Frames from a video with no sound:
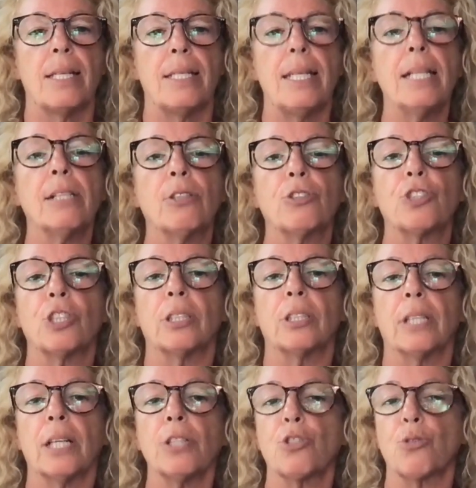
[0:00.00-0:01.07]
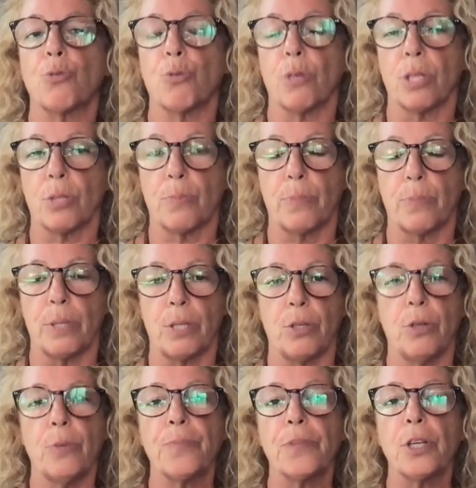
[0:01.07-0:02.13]
nel concentrarci sul
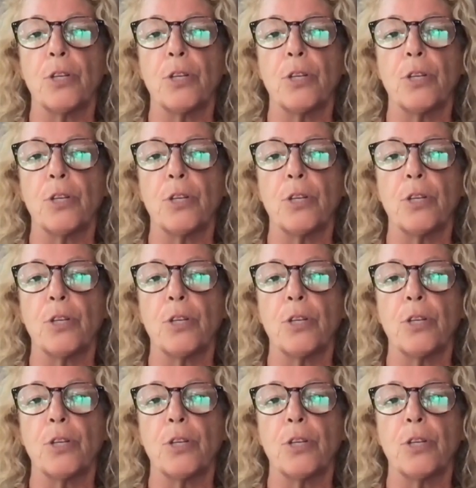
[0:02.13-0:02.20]
respiro,